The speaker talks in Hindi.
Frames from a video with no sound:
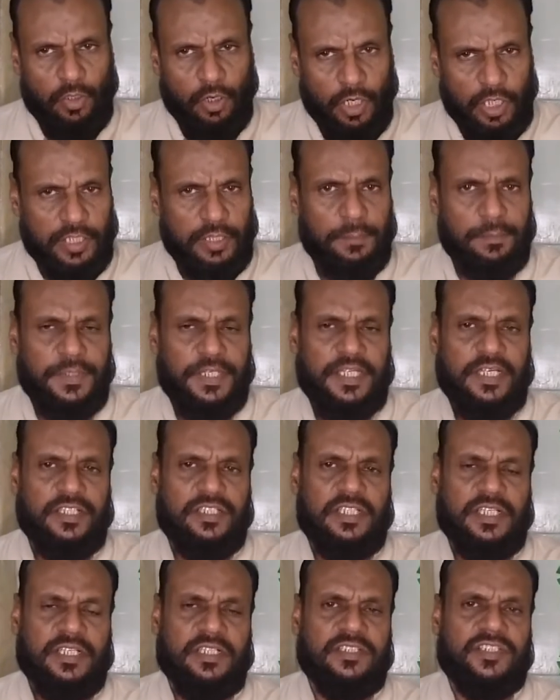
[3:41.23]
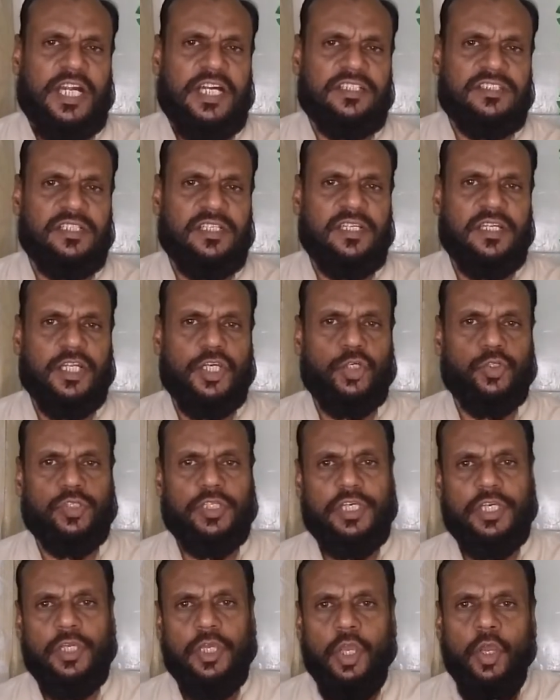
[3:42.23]
और कंपनी के चार्ट से ले रहे
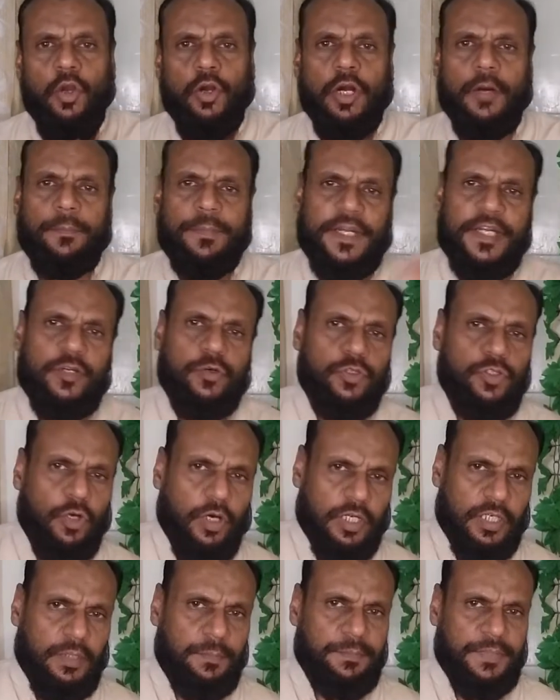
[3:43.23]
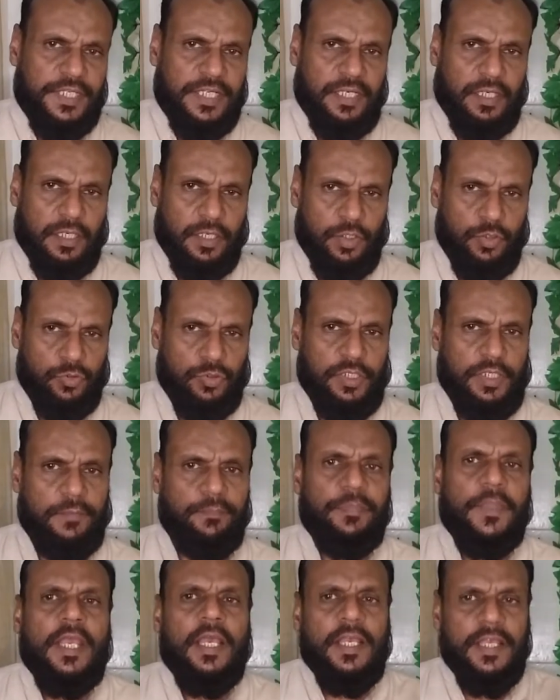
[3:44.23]
होते हैं और प्रिंट कोई और कंपनी कर रहे होते
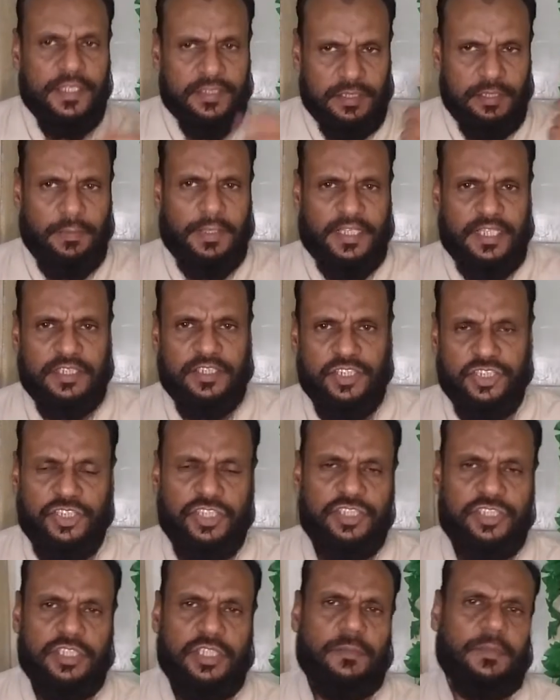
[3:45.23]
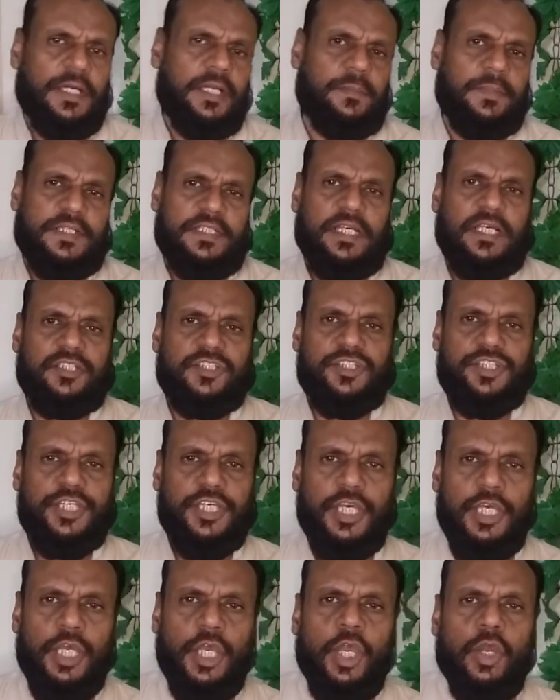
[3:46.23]
हैं इसके बाद एक तीसरी चीज़ हमारे पास आती
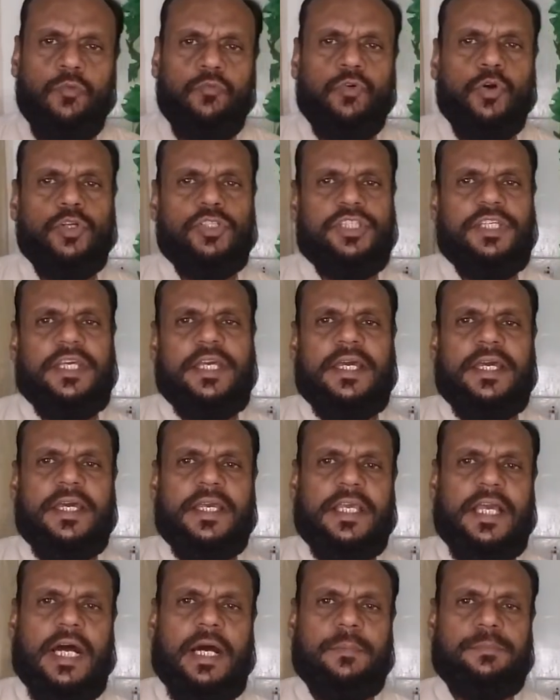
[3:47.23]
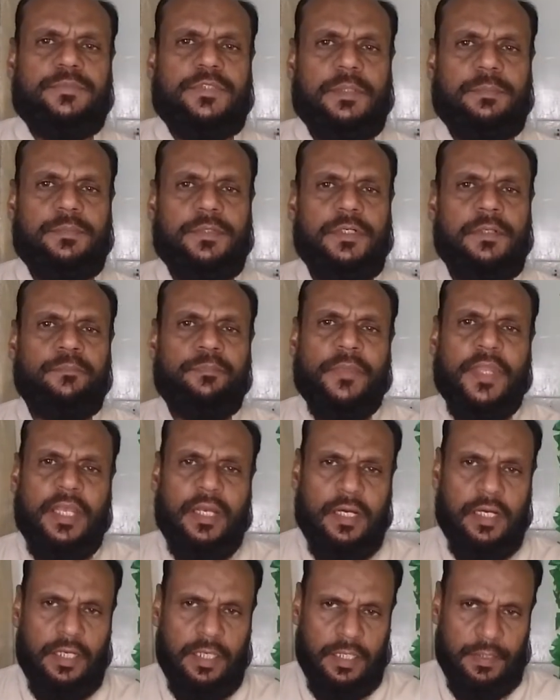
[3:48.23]
है वो होती है कि आप जब
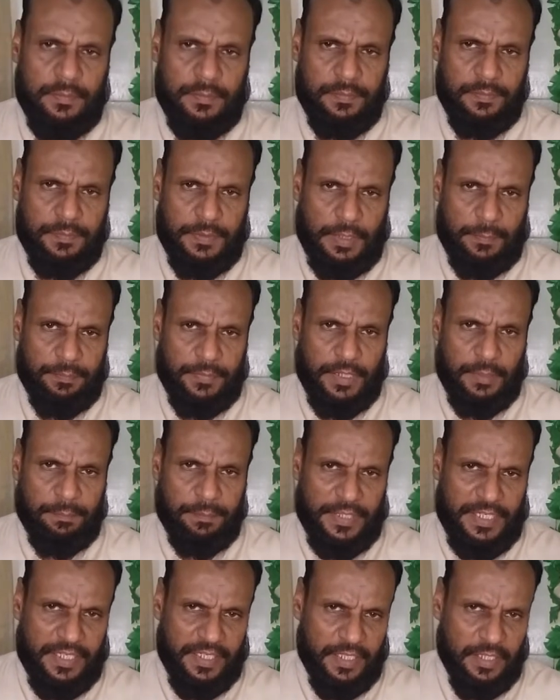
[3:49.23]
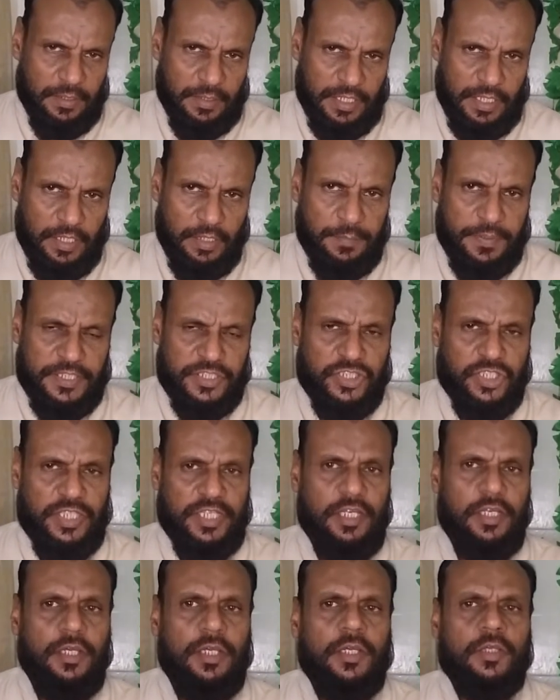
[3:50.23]
अपना प्रिंटिंग के लिए भेजते
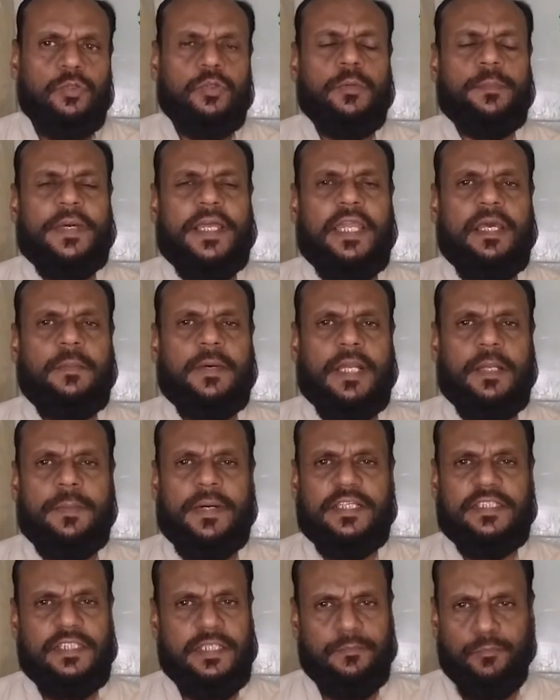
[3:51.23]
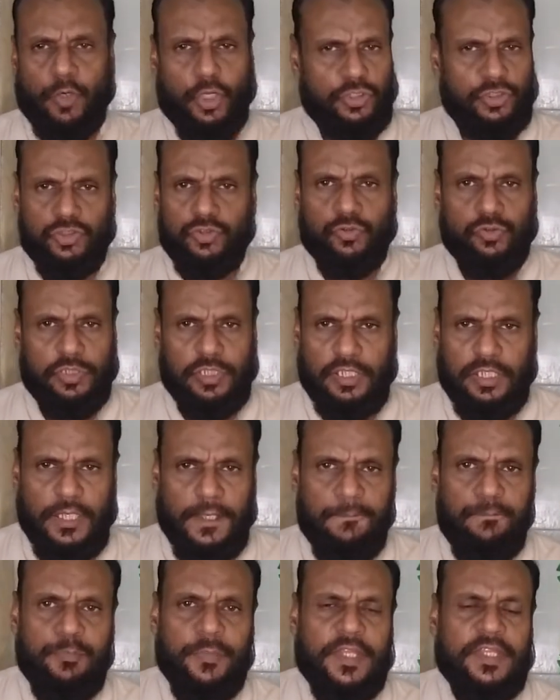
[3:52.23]
हैं तो पहले हमारे पास एक प्रोसेस होता
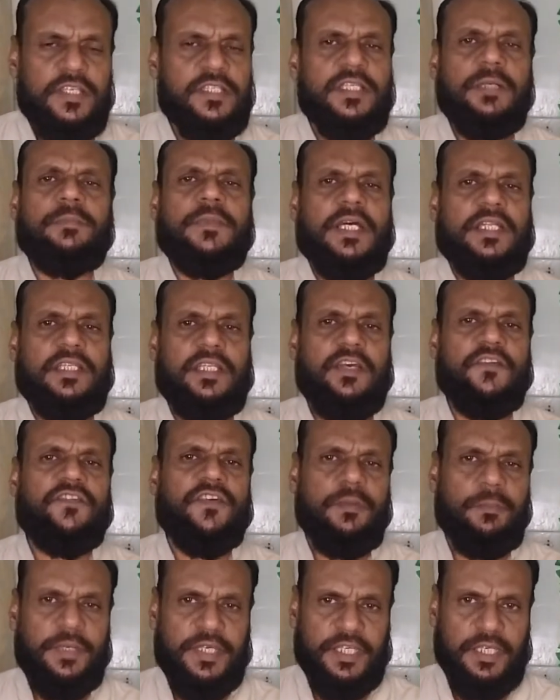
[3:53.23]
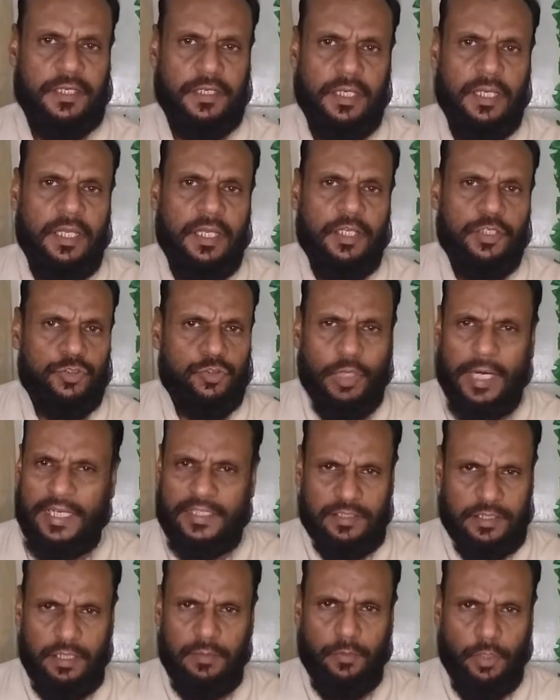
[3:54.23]
था जिसे हम कहते हैं फिल्म मेकिंग जो
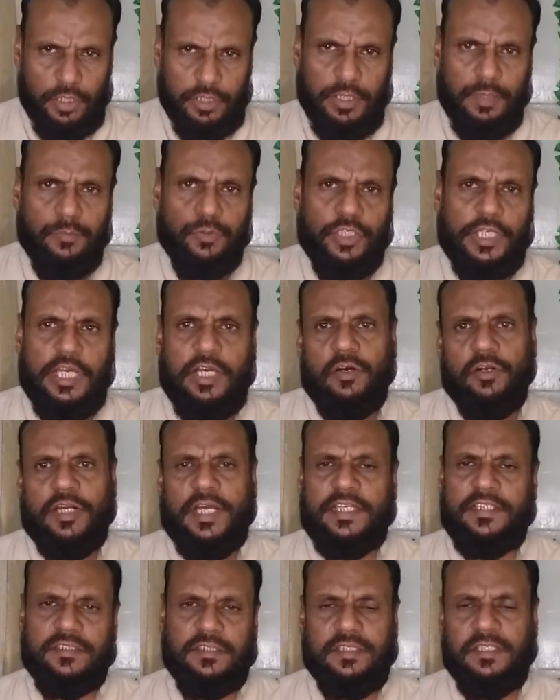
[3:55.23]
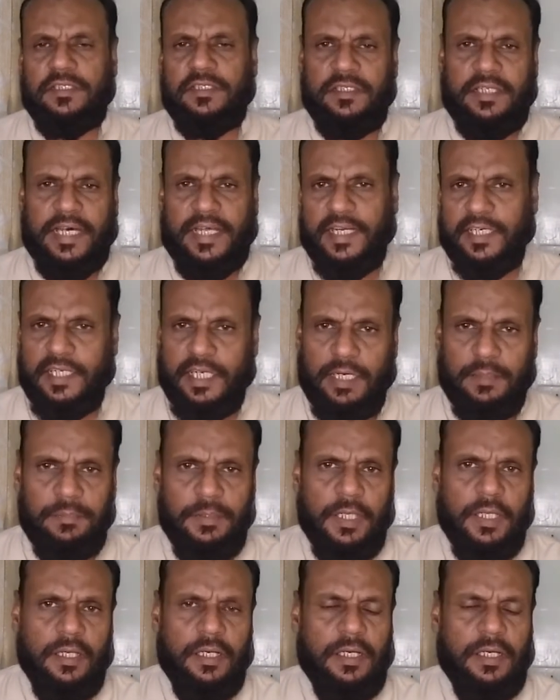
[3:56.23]
आजकल बहुत कम हो गया है और डायरेक्ट आप